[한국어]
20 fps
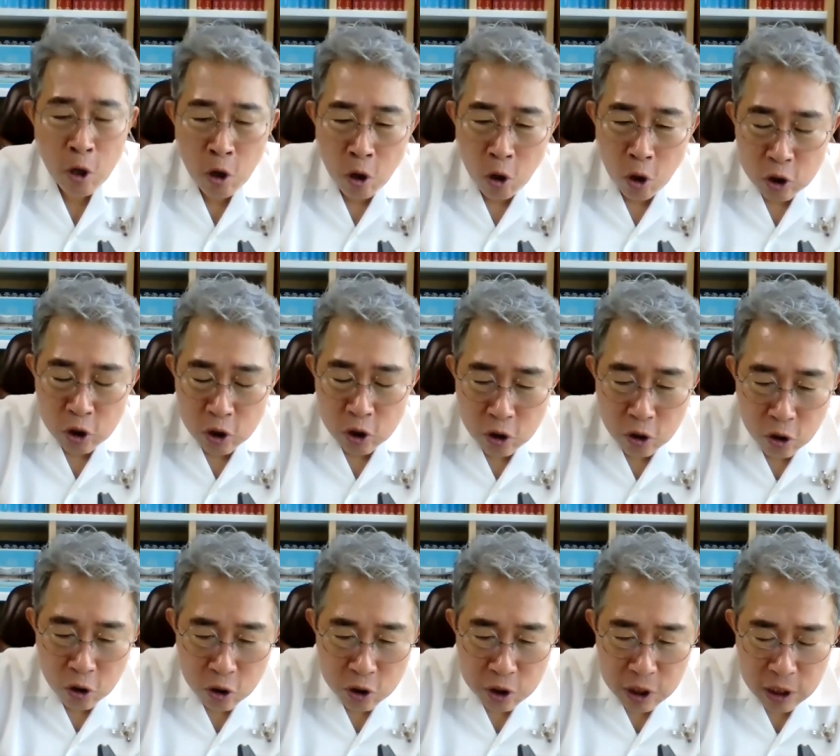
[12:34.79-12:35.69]

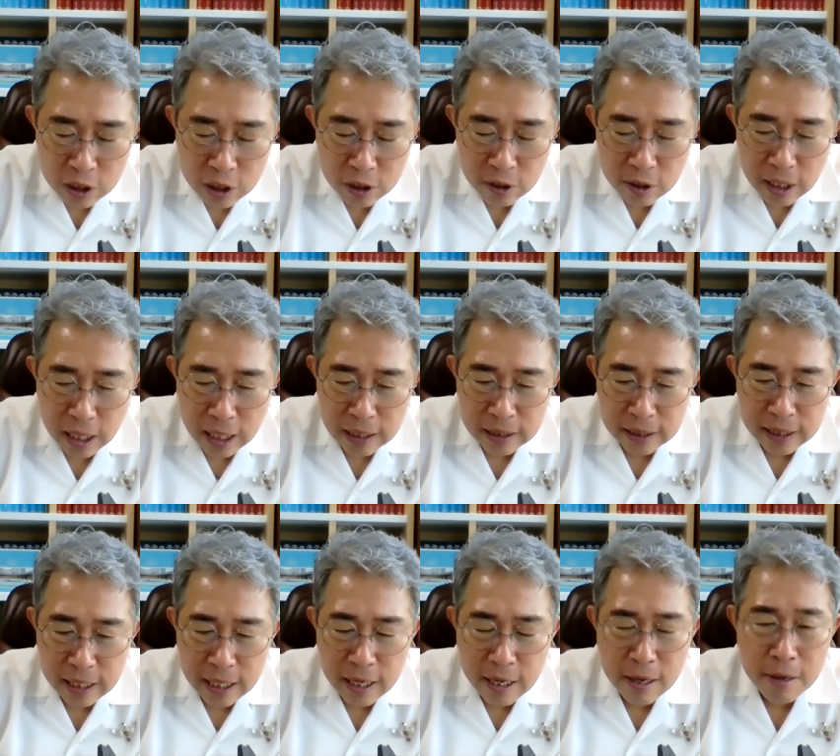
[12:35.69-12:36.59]
어떤 일을 할
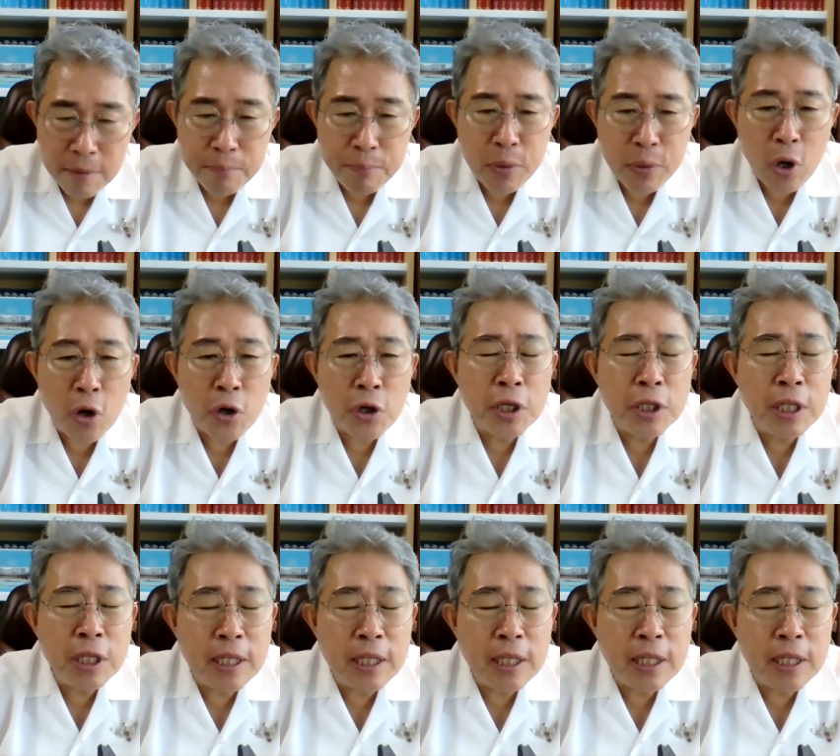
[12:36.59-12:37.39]
때 명인이